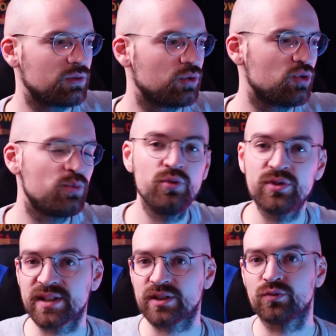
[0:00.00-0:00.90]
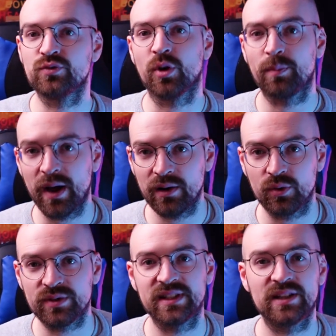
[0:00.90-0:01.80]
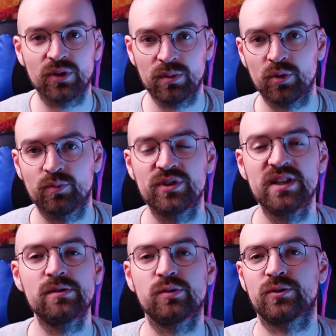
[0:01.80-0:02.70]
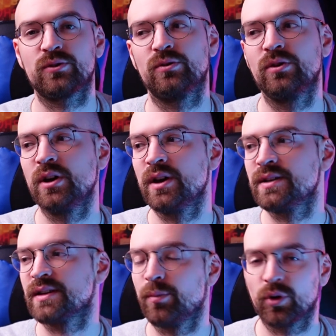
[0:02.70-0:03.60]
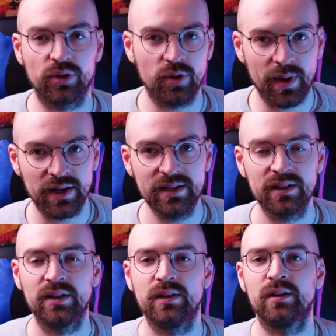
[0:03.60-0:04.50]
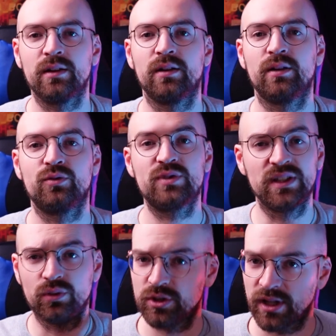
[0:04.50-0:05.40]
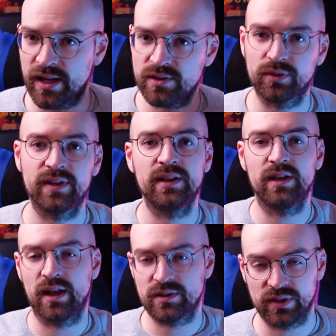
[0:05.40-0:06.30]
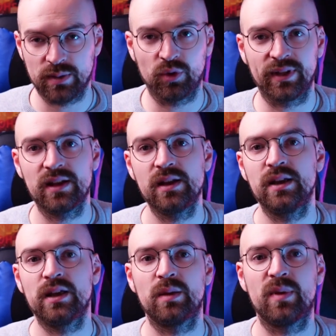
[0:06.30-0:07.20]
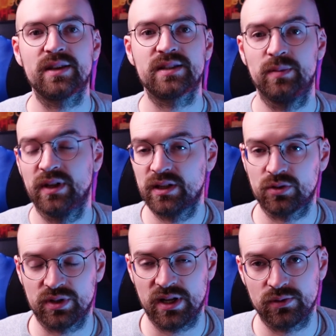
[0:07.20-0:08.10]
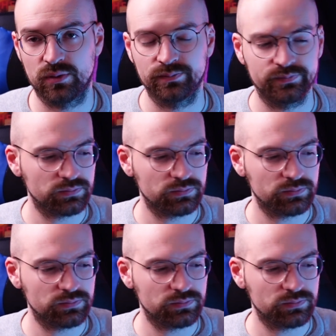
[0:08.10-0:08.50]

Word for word: Le but, c'est que je vous en parle aussi naturellement que possible. Je pense que c'est important d'en parler. Euh, tout ce qui touche à la santé, à la santé mentale, eh ben, c'est bien d'échanger là-dessus.